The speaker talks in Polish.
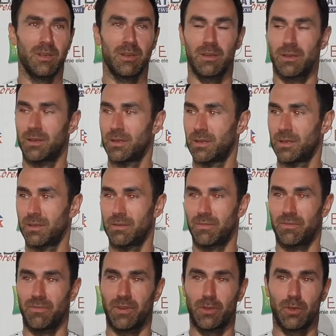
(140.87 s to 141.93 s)
e,
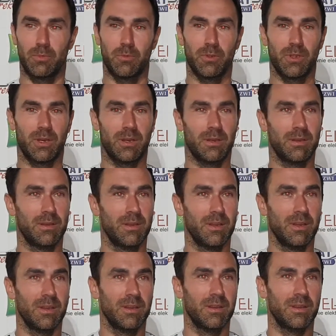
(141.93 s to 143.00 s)
wiadomo, na
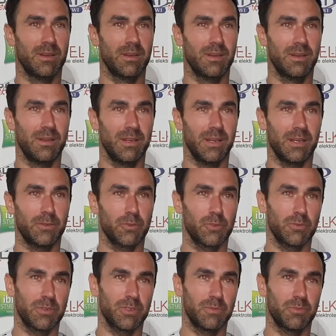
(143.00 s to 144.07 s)
e, liga
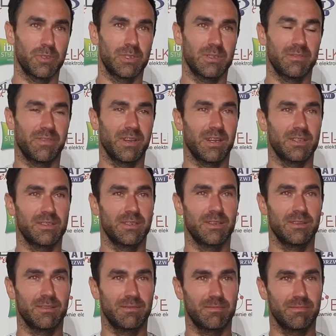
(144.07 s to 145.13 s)
toczyła się przez całe
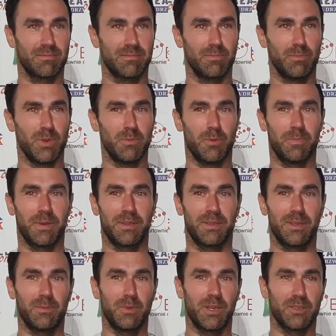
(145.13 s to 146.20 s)
wakacje, mimo
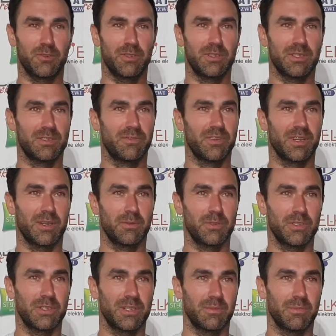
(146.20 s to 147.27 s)
pandemii każdy z nas wyjechał
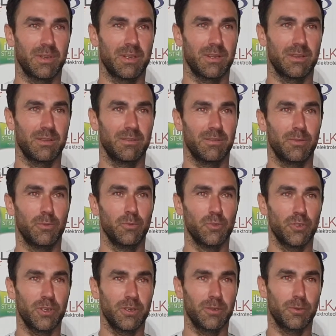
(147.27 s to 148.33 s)
gdzieś tam na
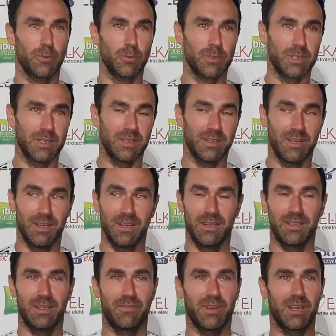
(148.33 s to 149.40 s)
dłużej, krócej,
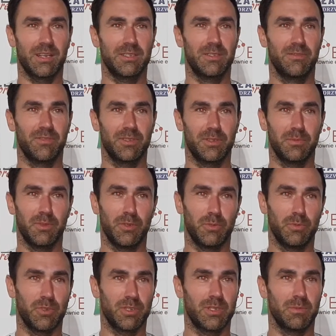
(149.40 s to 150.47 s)
na wakacje, więc
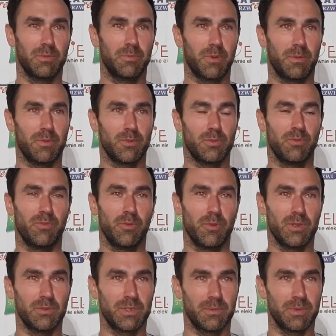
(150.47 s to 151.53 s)
mieliśmy czasami problem, żeby w
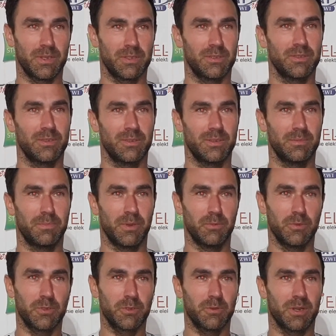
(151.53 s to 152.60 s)
ogóle zebrać e,
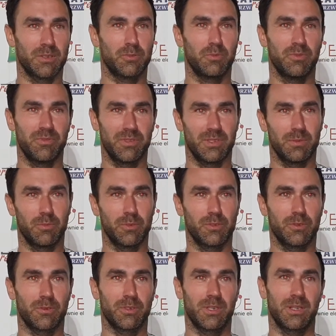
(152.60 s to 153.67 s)
pełny skład, żeby wyjść na
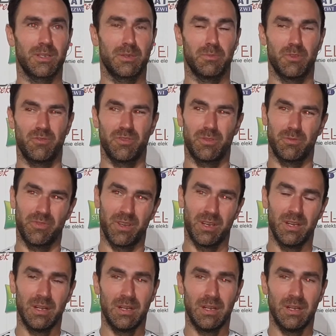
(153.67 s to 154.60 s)
boisko, rozegrać mecz, więc mówię,